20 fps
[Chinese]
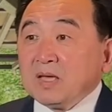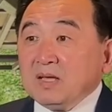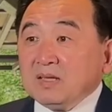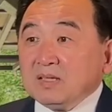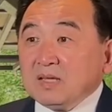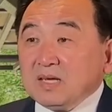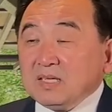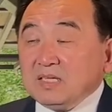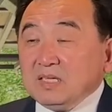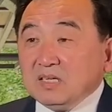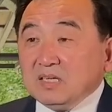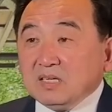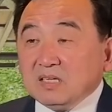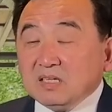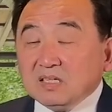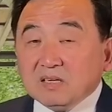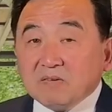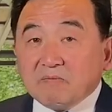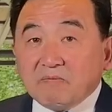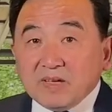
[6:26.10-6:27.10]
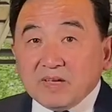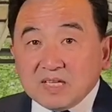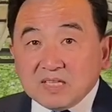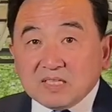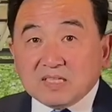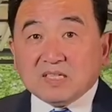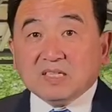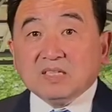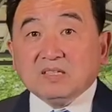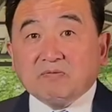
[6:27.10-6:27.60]
它以核威
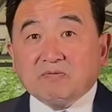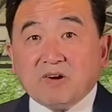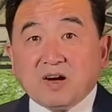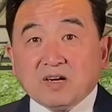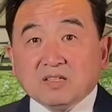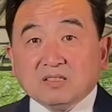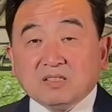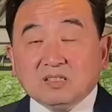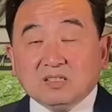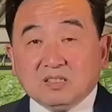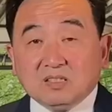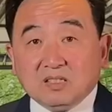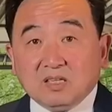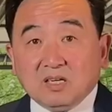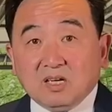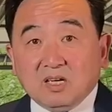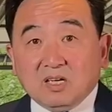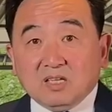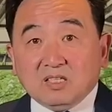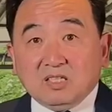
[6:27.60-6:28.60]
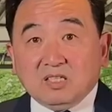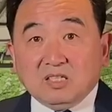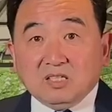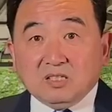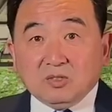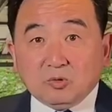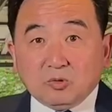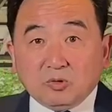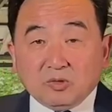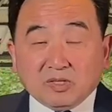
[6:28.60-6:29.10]
胁的方式
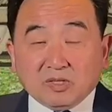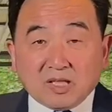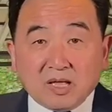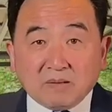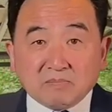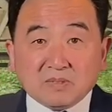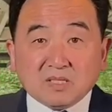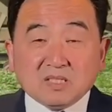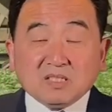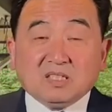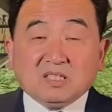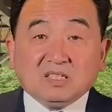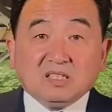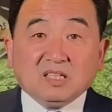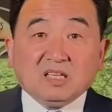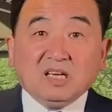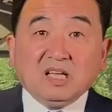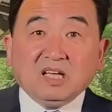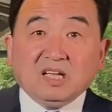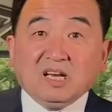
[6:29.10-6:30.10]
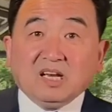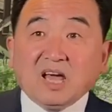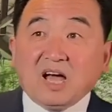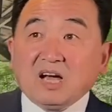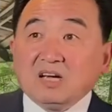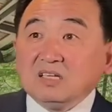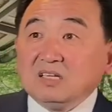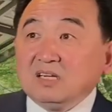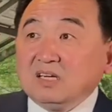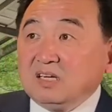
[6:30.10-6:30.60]
凝聚了他们自己的力量，
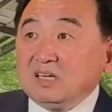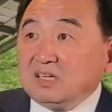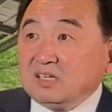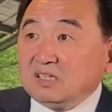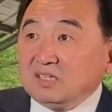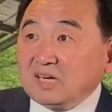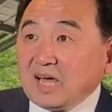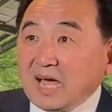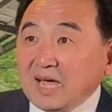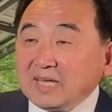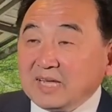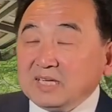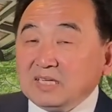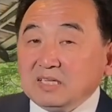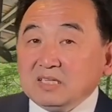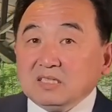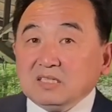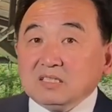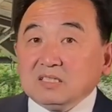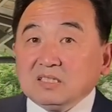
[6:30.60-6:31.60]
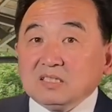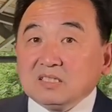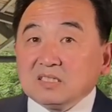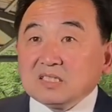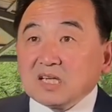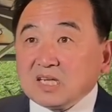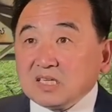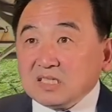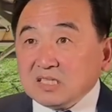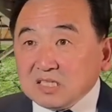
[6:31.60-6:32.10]
来
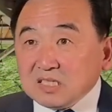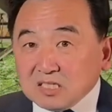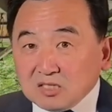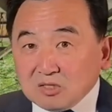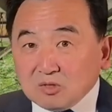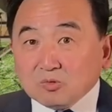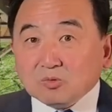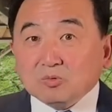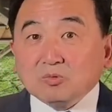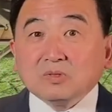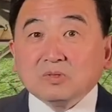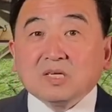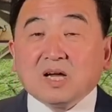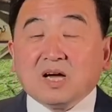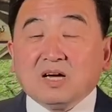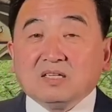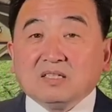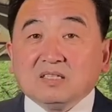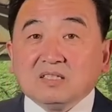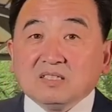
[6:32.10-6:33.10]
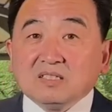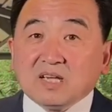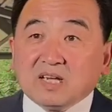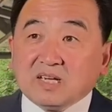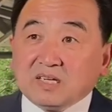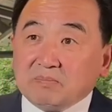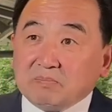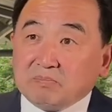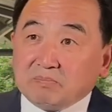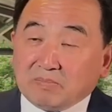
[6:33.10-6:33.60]
在金融上
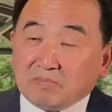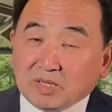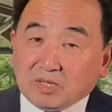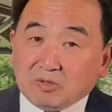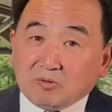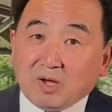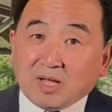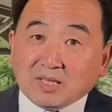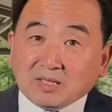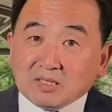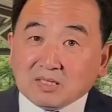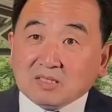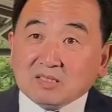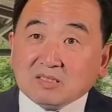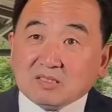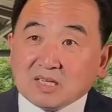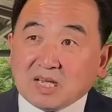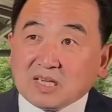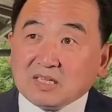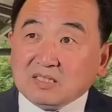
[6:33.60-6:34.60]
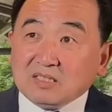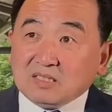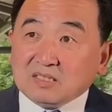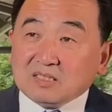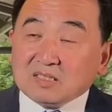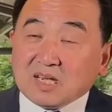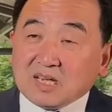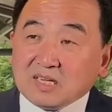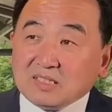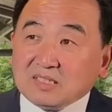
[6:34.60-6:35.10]
在美元。在
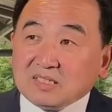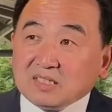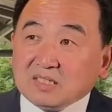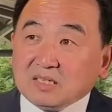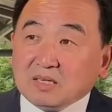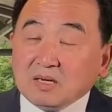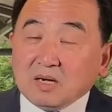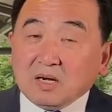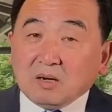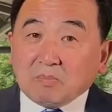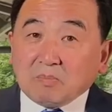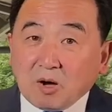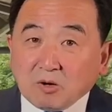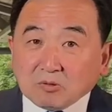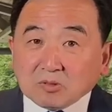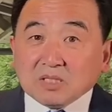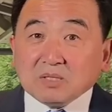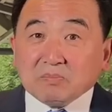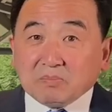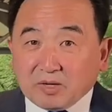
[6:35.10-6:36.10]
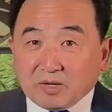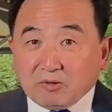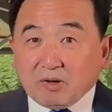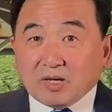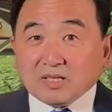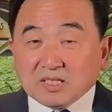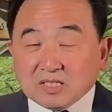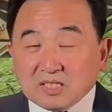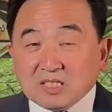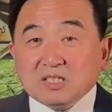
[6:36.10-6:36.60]
在这个抛弃美
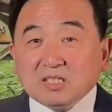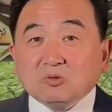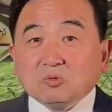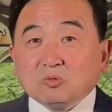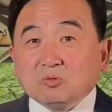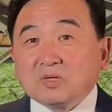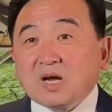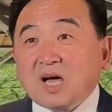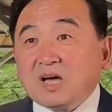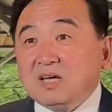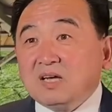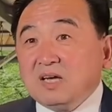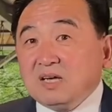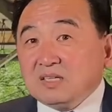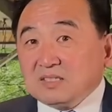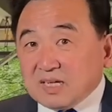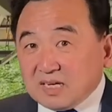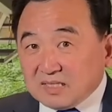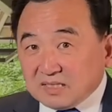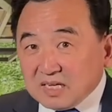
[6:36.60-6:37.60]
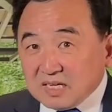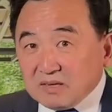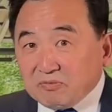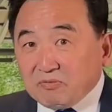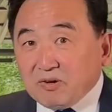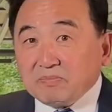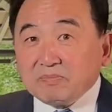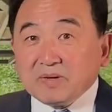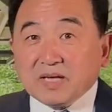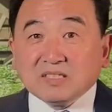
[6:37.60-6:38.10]
元的基础上，在这
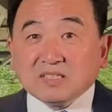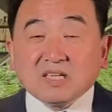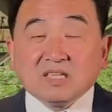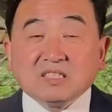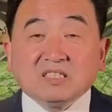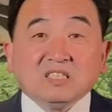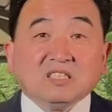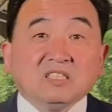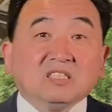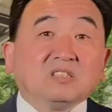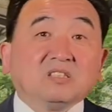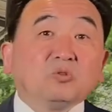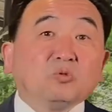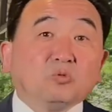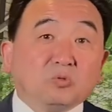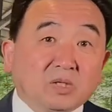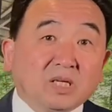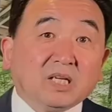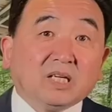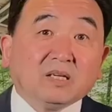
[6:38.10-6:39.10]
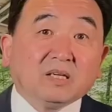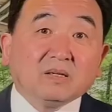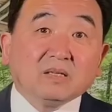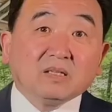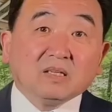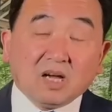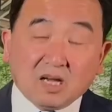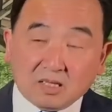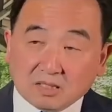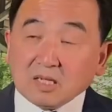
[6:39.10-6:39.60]
方面再进行努力
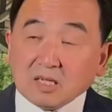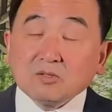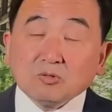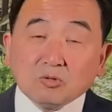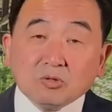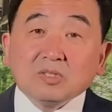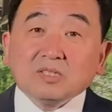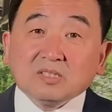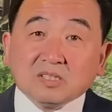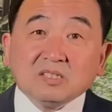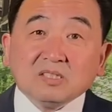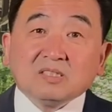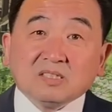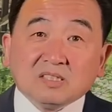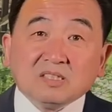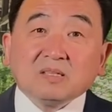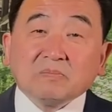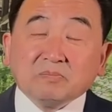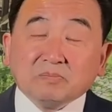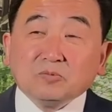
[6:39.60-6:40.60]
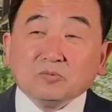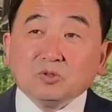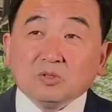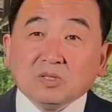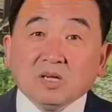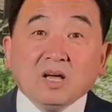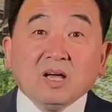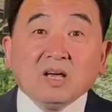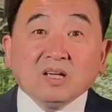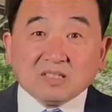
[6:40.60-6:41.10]
啊，他确实是这么
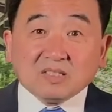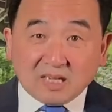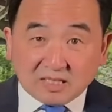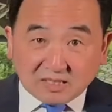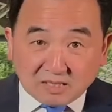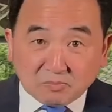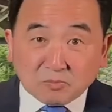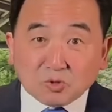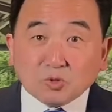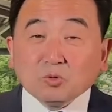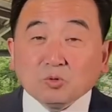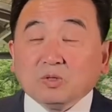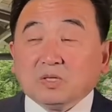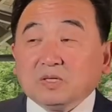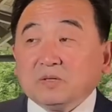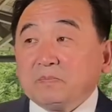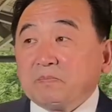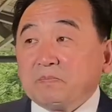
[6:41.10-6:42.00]
在这么做了。